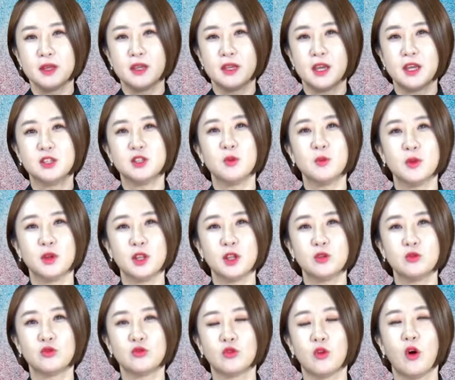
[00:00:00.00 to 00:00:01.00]
예전만
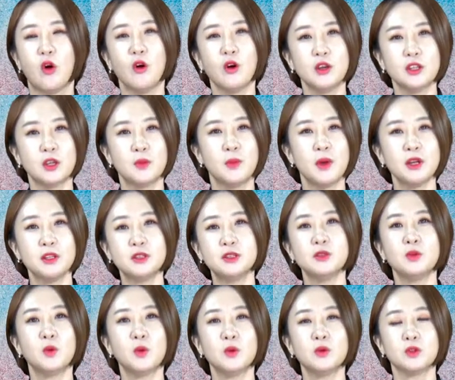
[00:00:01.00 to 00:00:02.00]
해도 거의 다
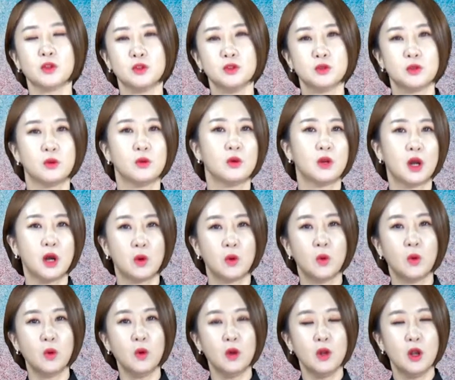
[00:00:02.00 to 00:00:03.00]
팩스로 전송을
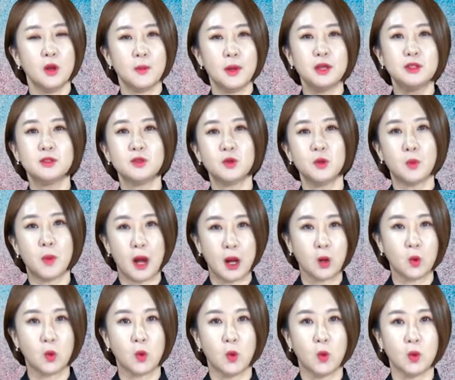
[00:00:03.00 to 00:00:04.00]
하고 팩스로
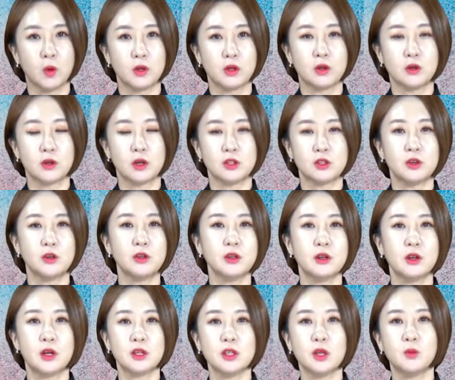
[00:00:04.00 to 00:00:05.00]
받고 이렇게
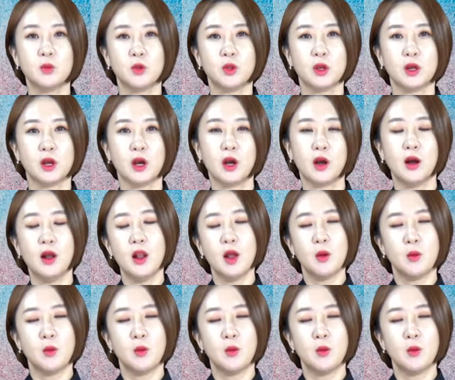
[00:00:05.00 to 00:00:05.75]
처리를 하다 보니까